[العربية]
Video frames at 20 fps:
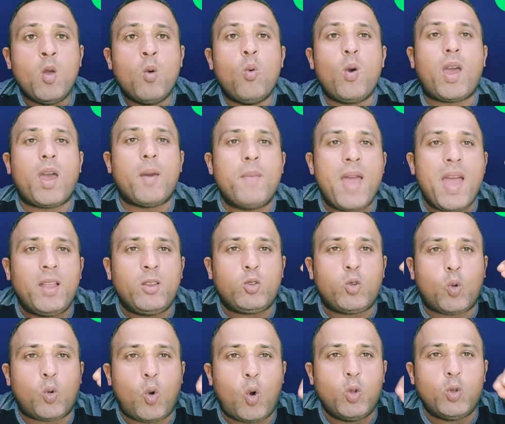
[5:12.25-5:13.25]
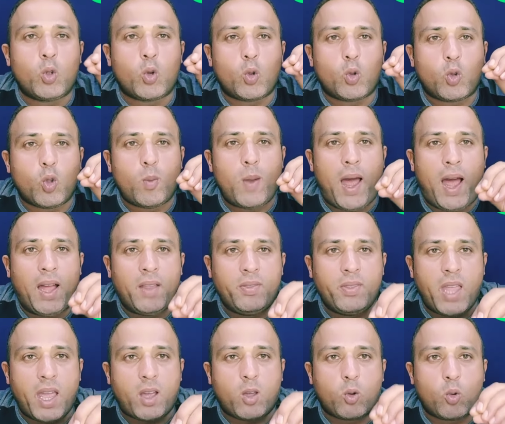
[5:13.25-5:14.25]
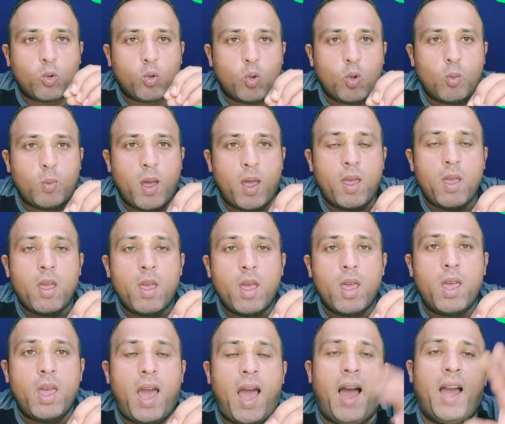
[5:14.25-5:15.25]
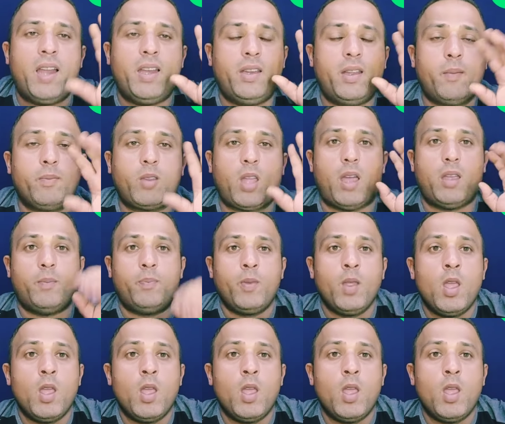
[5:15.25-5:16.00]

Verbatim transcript: وكمان تكون الرطوبه عندك رطوبه آه، عاليه طيب